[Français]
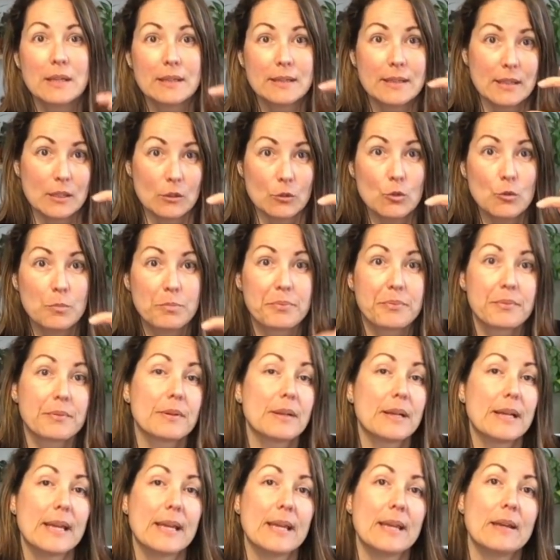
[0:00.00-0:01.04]
les loupes
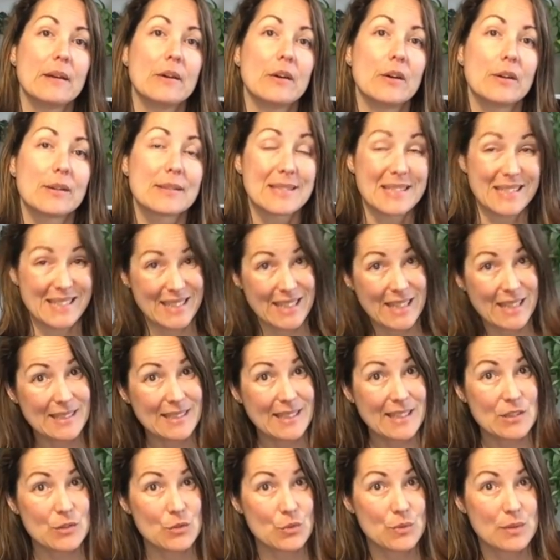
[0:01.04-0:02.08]
et euh, c'est très
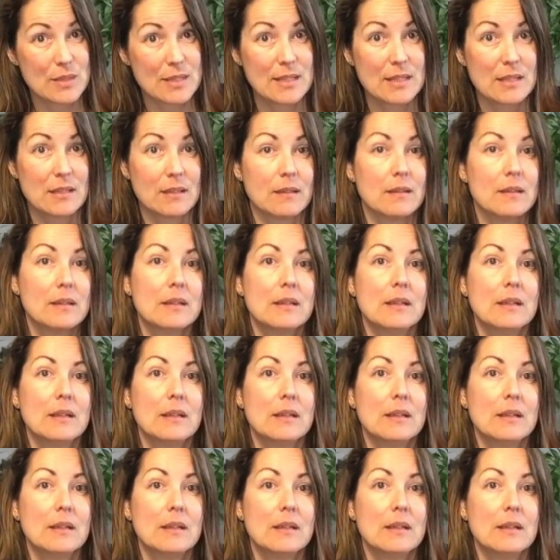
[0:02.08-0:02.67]
très utile.